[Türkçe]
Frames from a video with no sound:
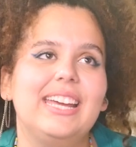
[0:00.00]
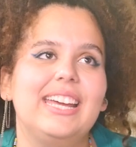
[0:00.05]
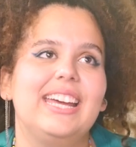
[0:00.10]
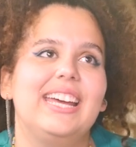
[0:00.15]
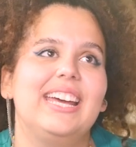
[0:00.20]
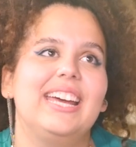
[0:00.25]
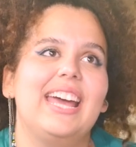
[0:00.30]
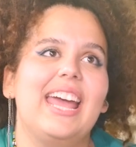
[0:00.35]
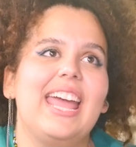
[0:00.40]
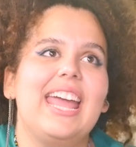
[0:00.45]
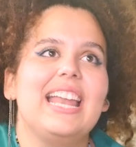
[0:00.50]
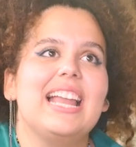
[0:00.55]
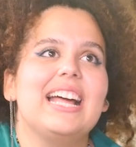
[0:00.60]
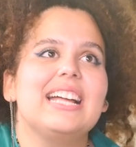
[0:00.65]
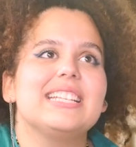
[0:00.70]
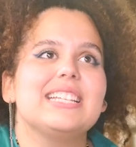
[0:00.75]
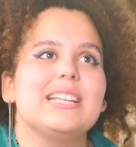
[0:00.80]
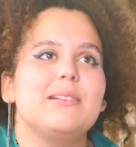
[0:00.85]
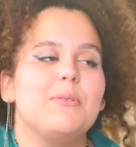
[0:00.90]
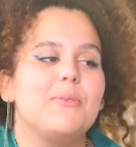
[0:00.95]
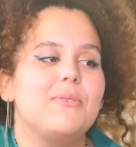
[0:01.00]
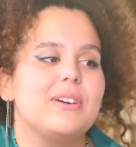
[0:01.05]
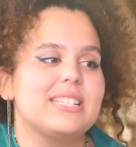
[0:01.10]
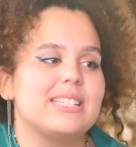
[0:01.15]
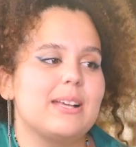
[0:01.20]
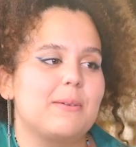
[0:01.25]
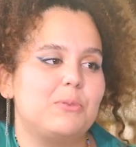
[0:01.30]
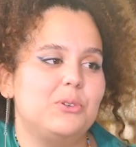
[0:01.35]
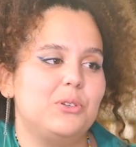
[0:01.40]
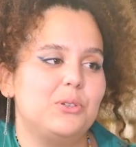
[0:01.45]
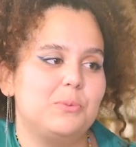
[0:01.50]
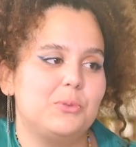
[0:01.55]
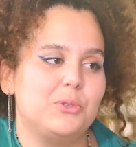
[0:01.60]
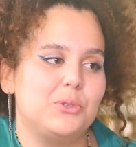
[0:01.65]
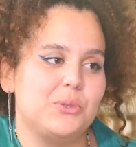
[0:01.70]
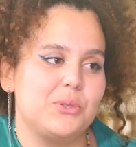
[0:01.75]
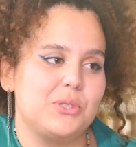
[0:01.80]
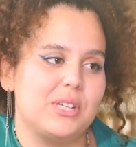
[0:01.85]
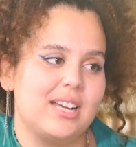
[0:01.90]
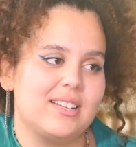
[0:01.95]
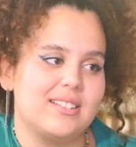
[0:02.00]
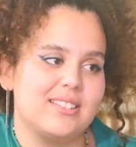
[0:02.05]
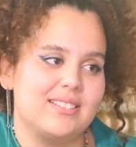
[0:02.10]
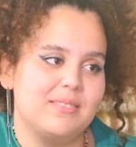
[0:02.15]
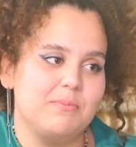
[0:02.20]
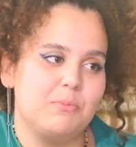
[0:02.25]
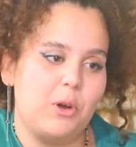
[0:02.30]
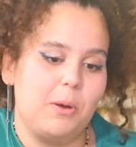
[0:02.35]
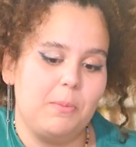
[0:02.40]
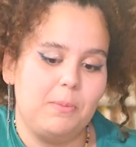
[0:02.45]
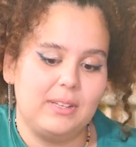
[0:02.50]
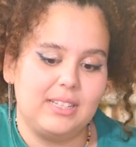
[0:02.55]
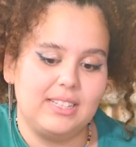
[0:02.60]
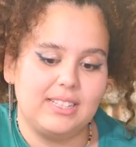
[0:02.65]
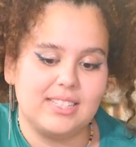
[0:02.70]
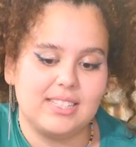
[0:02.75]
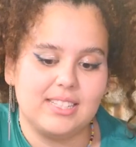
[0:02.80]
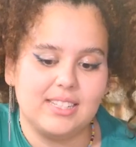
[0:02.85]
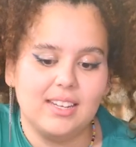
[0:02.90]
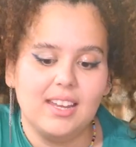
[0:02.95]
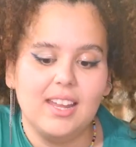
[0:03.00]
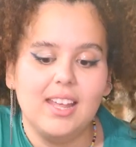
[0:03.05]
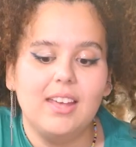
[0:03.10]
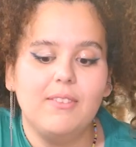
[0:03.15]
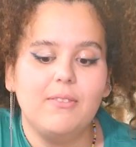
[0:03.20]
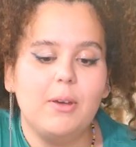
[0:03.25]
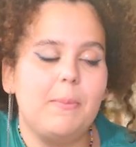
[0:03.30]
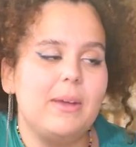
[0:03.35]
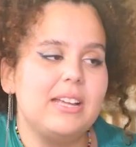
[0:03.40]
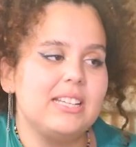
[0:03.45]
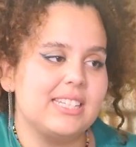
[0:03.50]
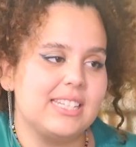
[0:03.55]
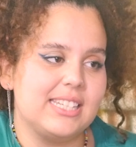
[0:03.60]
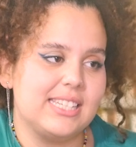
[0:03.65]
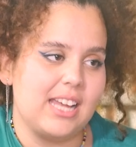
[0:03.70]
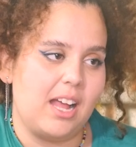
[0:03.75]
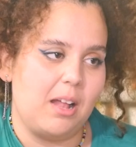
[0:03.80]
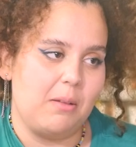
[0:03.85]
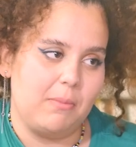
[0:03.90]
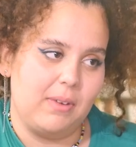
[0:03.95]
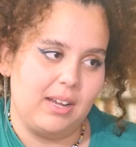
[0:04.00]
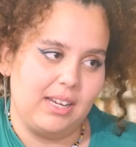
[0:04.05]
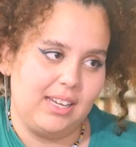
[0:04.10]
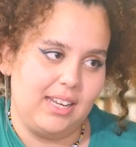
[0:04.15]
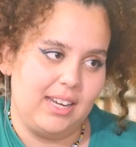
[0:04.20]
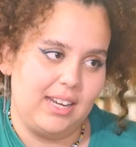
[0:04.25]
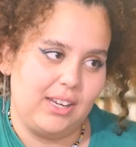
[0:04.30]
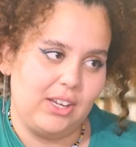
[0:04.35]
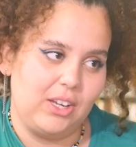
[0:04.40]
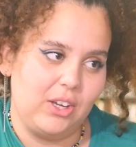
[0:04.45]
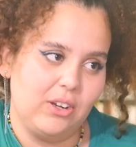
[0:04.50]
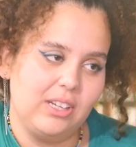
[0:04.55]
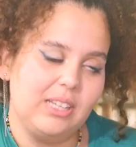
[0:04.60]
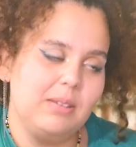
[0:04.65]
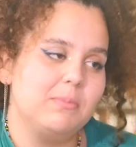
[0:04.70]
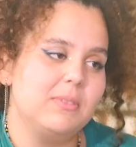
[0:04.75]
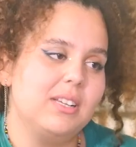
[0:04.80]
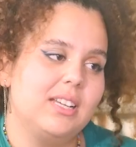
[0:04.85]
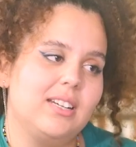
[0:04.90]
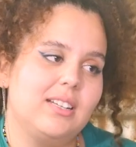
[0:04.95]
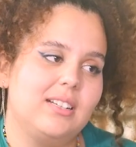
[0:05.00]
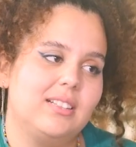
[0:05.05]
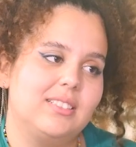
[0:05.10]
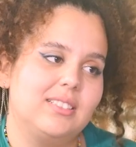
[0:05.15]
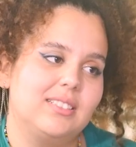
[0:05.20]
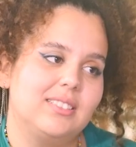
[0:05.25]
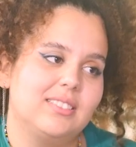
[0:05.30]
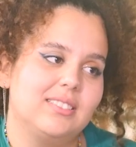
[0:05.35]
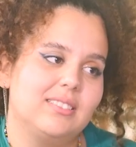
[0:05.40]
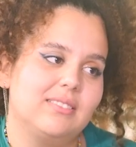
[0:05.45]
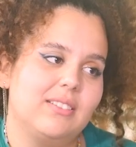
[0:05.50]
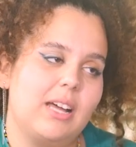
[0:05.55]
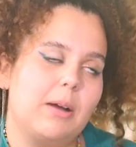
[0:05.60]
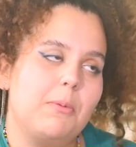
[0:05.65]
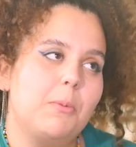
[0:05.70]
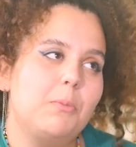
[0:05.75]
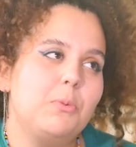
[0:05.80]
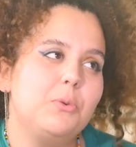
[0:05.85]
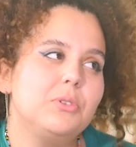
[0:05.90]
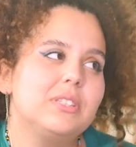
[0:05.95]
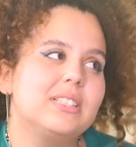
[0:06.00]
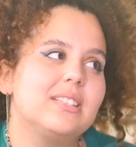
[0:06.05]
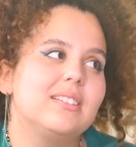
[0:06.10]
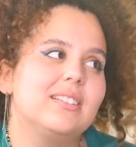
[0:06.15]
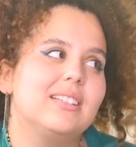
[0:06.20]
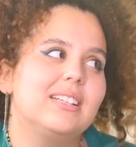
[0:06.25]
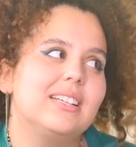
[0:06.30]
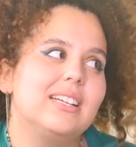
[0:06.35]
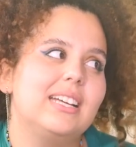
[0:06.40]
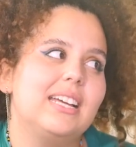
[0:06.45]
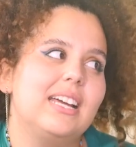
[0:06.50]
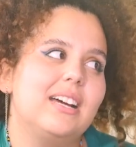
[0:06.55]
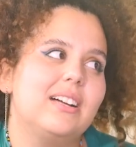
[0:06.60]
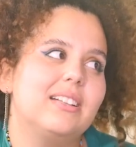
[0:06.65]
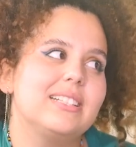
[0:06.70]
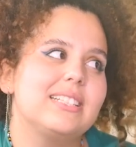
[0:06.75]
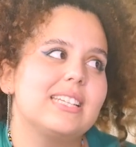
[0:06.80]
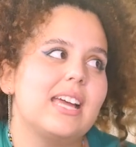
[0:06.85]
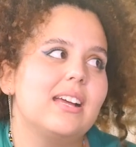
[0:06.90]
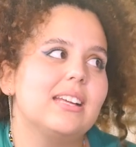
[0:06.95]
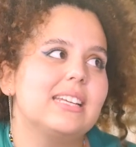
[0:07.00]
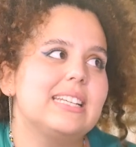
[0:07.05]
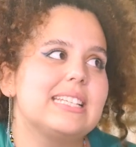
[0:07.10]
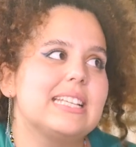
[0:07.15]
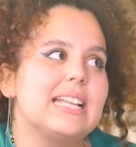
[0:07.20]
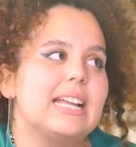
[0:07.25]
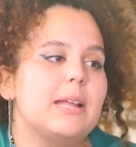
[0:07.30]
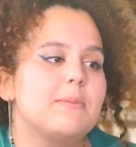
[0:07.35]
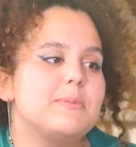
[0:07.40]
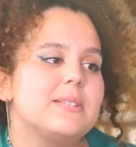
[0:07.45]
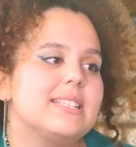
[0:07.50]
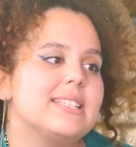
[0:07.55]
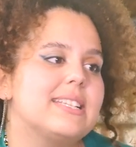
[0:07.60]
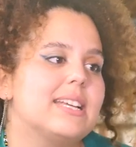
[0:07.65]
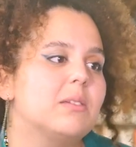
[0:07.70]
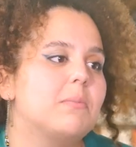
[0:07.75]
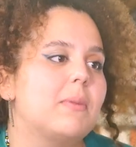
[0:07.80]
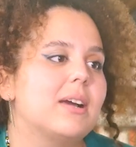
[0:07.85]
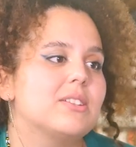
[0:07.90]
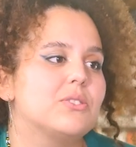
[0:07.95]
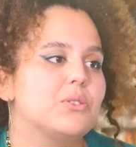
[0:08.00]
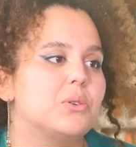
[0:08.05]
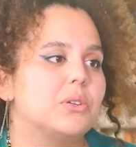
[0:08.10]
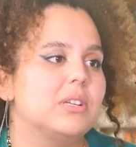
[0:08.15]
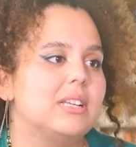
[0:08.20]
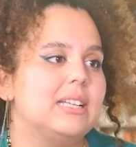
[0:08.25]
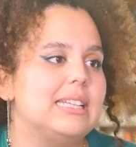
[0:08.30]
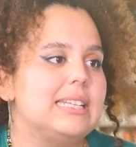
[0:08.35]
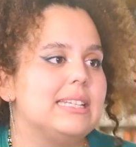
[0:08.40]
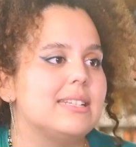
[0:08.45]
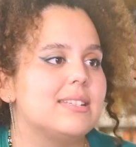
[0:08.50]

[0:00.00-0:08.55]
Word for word: e, eğlenceli bir WhatsApp grubu kuracaksın Hı-hı. muhabbet için. Ve beş kişi alman gerekiyor. Kimleri Hı-hı. alırdın? Ama bu e, alacağın kişilerin hepsini tanımak zorunda